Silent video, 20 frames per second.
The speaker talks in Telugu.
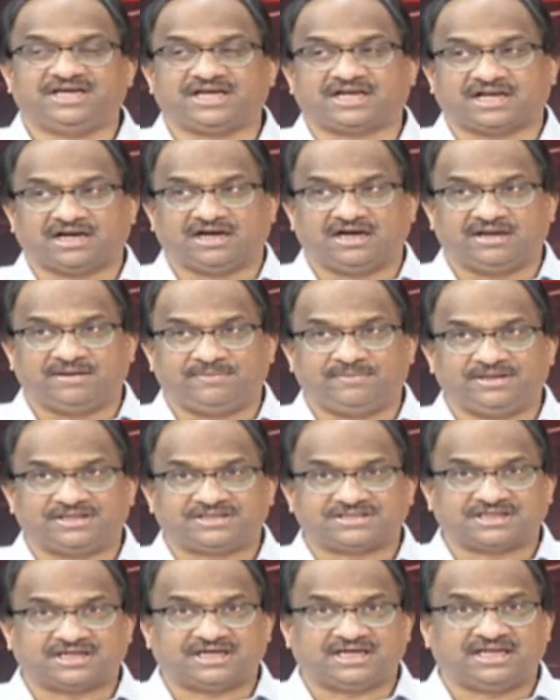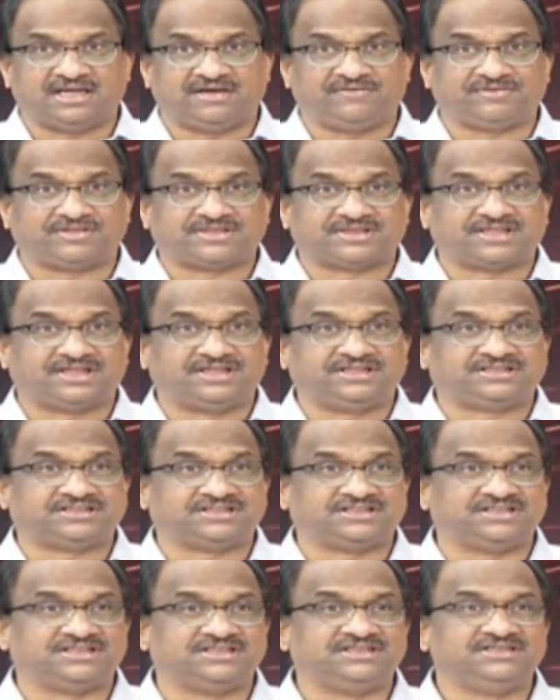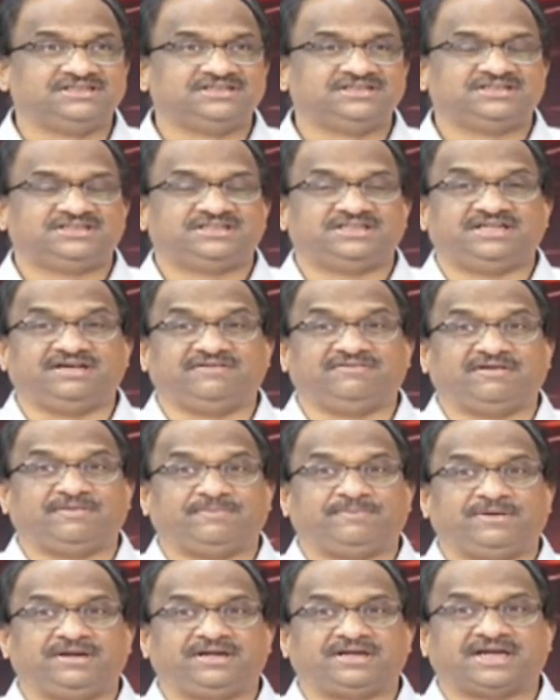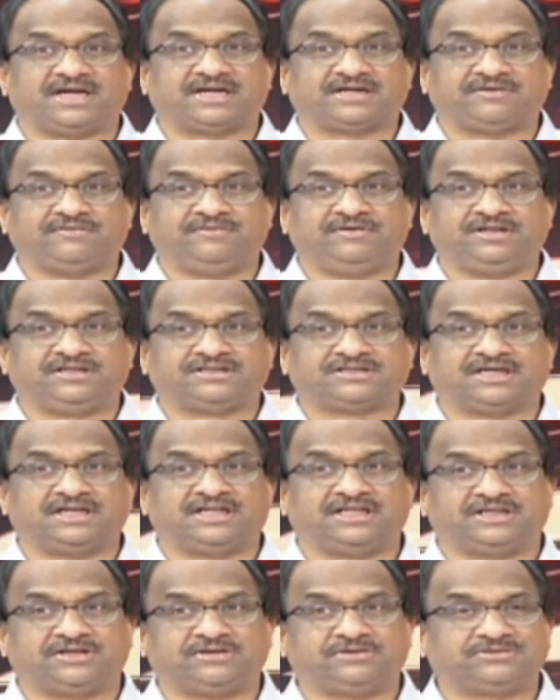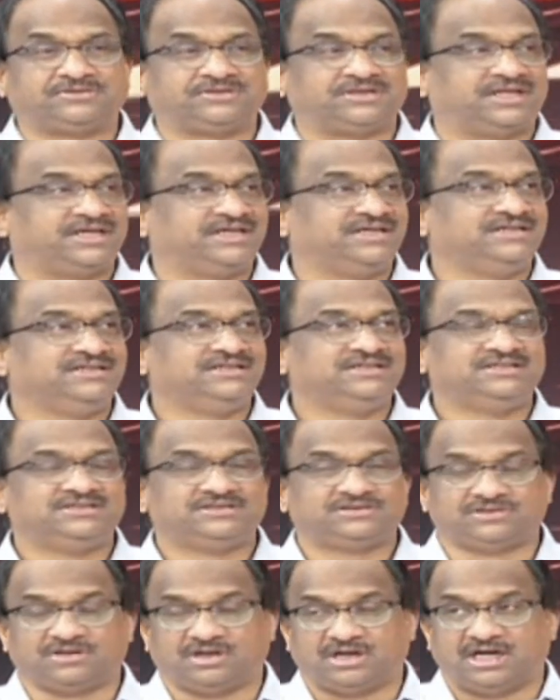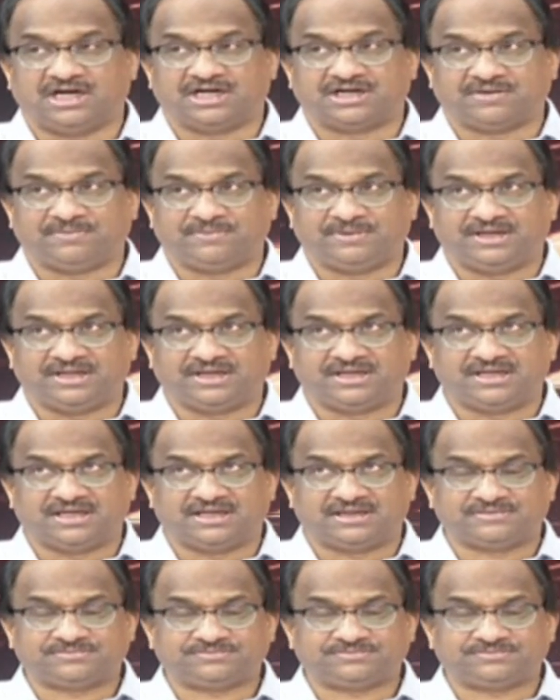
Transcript: ఎకానమీ చాలా విస్తరించింది డెవలప్మెంట్ యాక్టివిటీ చాలా జరుగుతున్నాయి సో ఆటోమేటిక్గా